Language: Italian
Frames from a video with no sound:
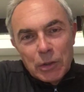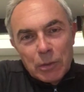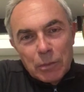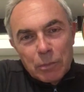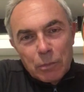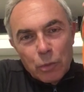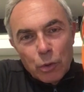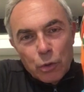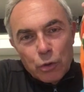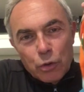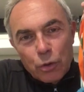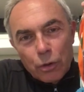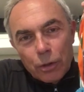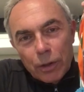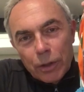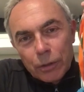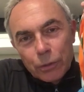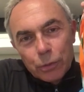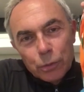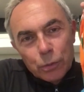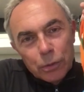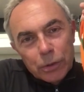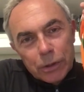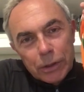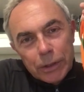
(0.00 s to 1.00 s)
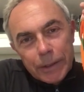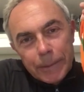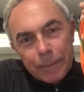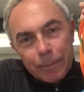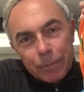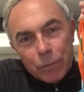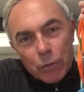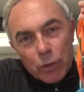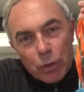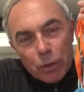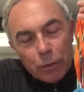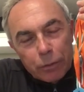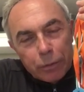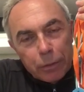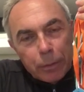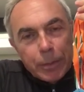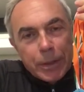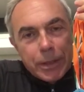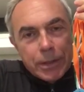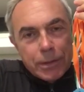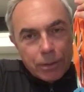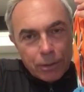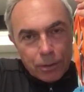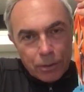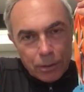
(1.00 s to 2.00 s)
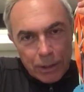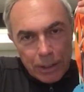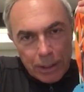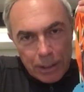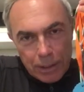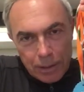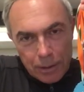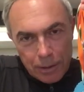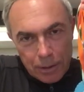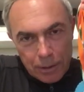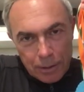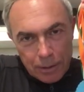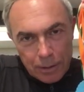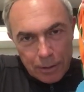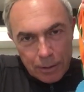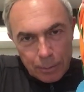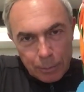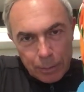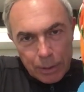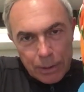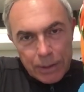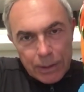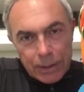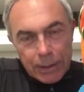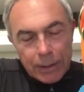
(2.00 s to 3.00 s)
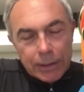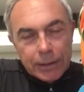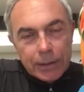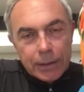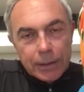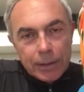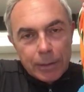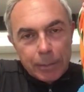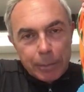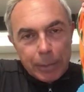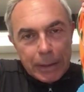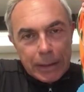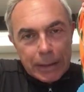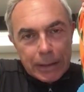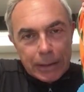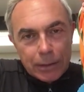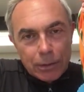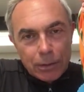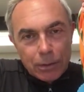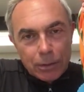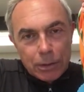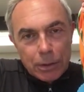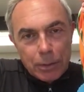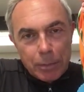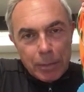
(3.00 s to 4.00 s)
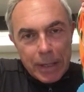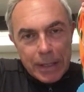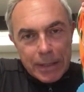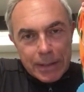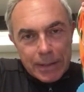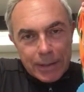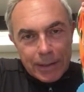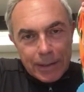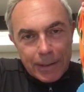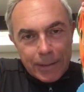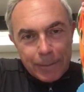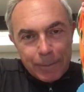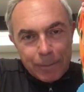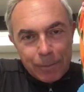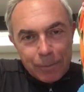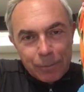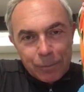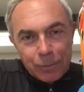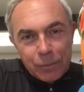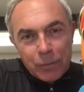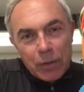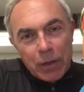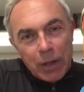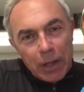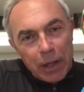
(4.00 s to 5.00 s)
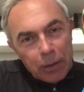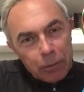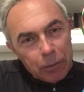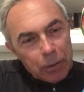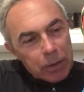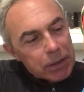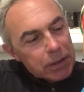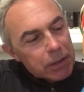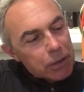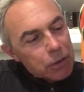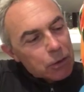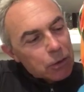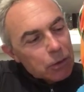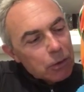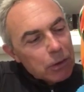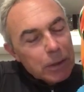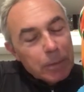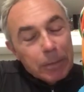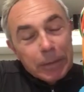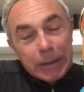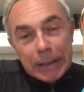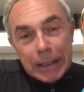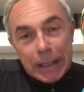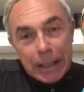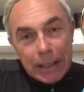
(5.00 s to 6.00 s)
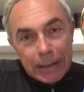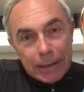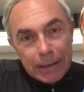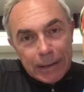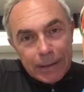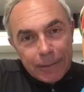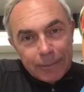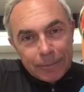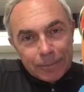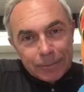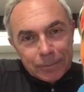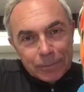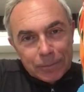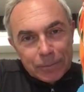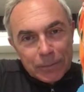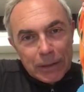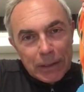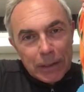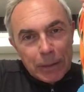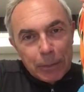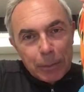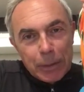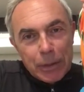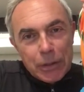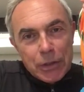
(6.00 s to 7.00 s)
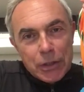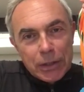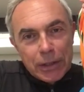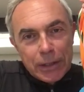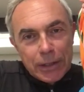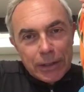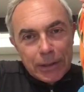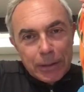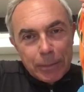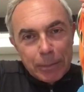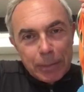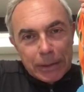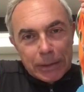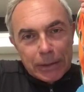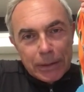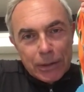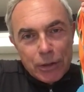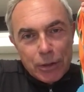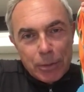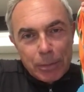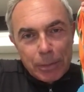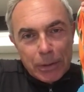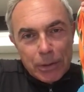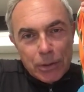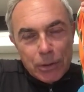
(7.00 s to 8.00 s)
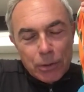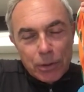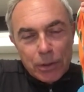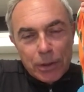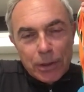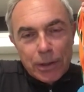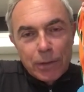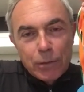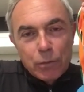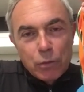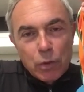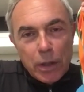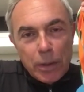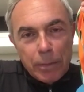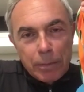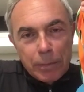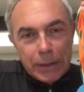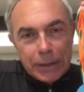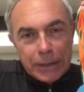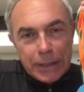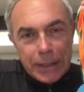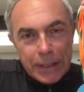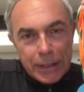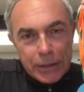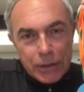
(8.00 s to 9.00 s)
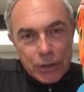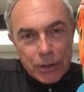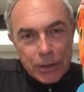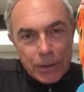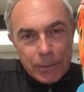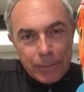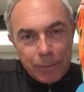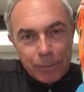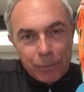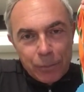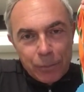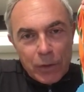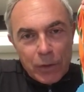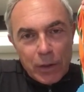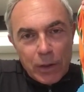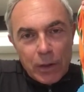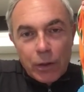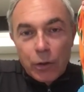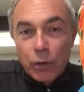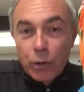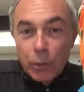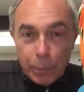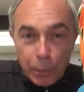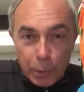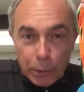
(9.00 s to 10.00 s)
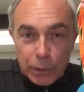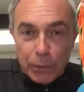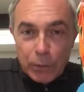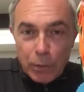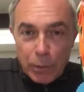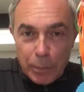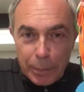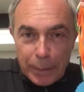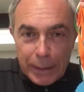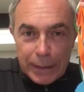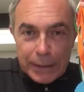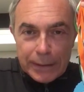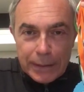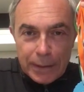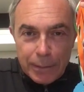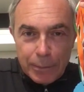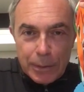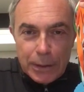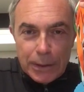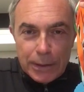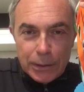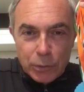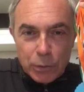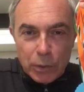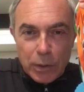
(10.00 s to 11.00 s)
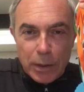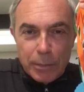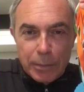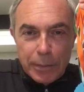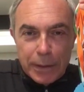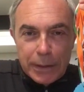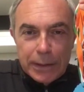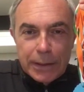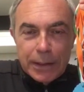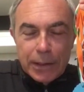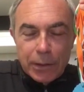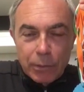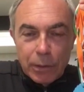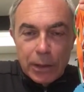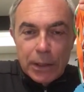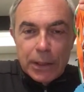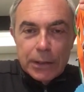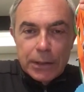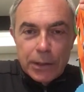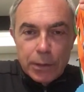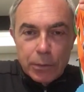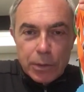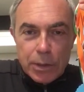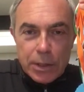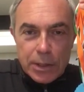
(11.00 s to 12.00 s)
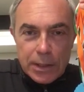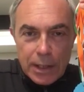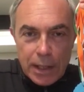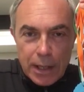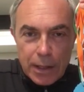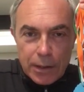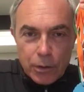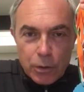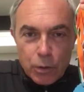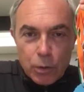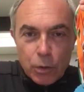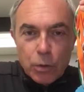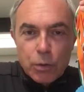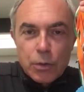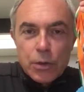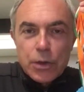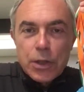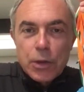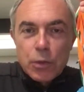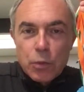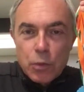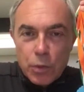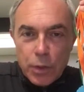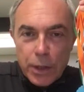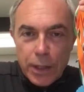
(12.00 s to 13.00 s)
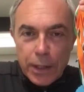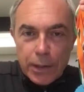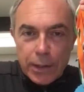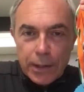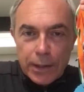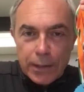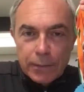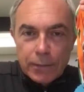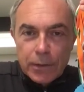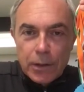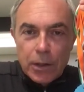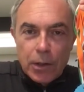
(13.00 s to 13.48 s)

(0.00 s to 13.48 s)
Buongiorno a tutti, sono Fabrizio Coniglio, presidente del Panathlon di Mestre e queste sono le medaglie delle precedenti partecipazioni alle VM10. Non potevo perdermi naturalmente quella di quest'anno, così unica.